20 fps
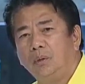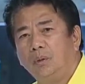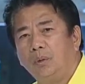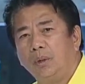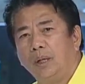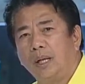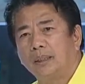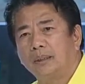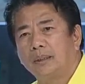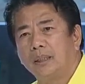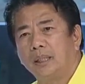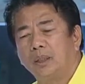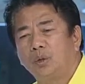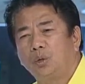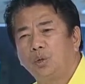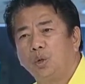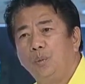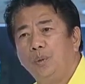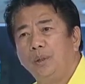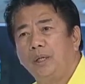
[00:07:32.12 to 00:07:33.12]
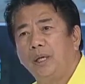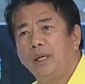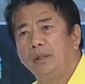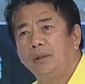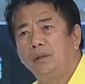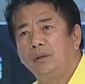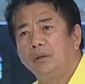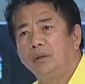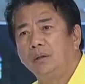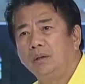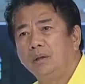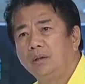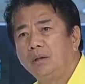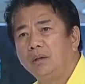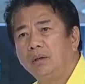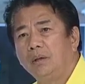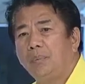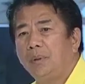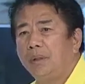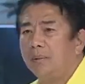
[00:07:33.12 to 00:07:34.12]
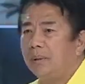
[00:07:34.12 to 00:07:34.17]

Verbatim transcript: wala silang tubig ngayon doon. Pwede